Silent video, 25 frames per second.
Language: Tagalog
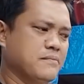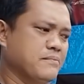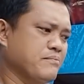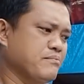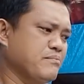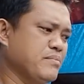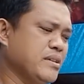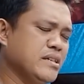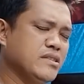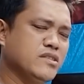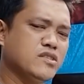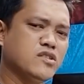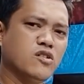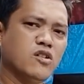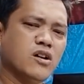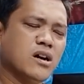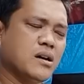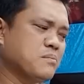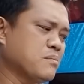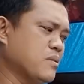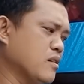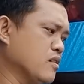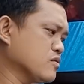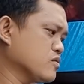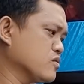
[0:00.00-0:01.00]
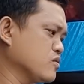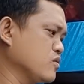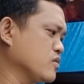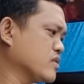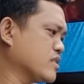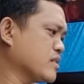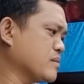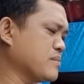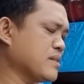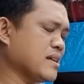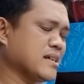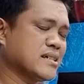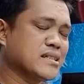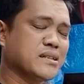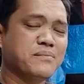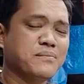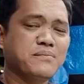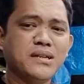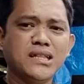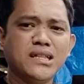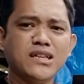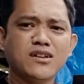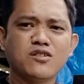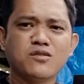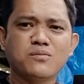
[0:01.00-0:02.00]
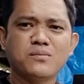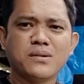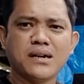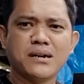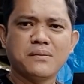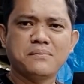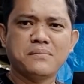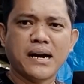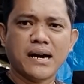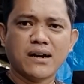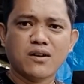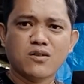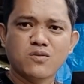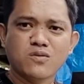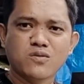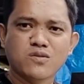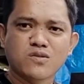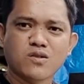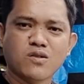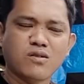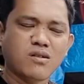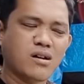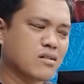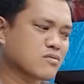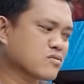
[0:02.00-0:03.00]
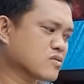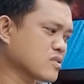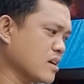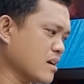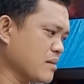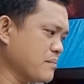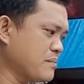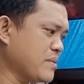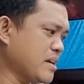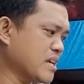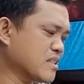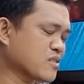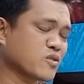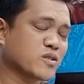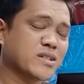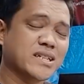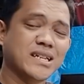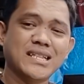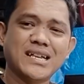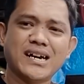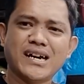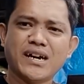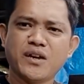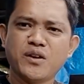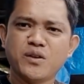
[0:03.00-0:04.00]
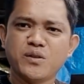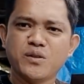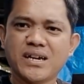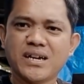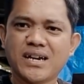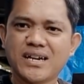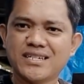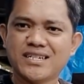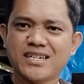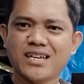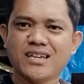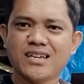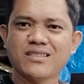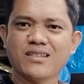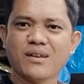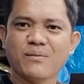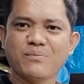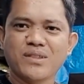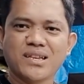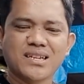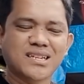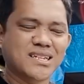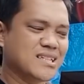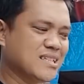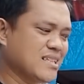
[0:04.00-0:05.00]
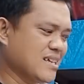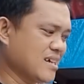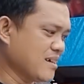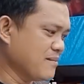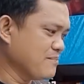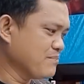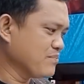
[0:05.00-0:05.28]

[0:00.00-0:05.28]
video about dun sa mga nabili ko mga bagong grow out tub eto sila ngayon nakaset up na sila